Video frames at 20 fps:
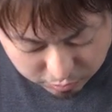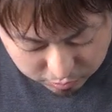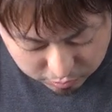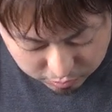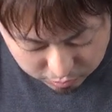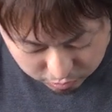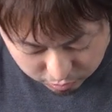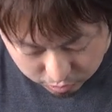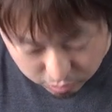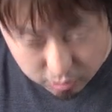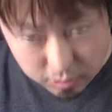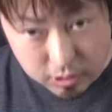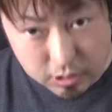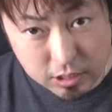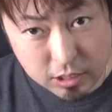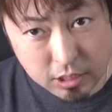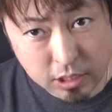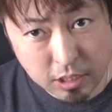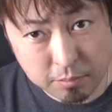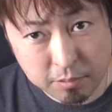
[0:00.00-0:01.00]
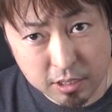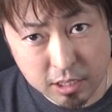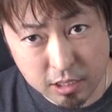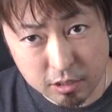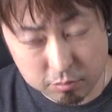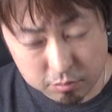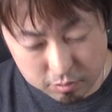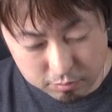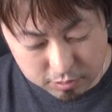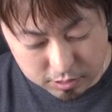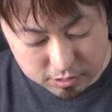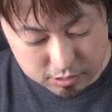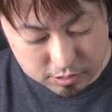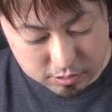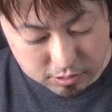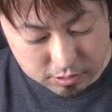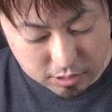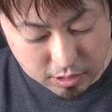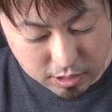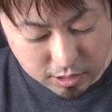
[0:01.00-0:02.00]
曲を弾いてみたいと思いま
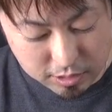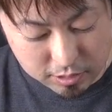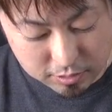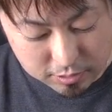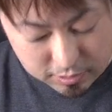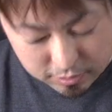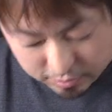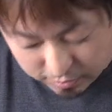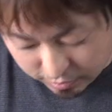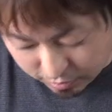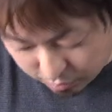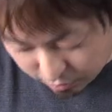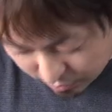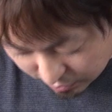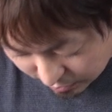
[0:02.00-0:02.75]
すが、そん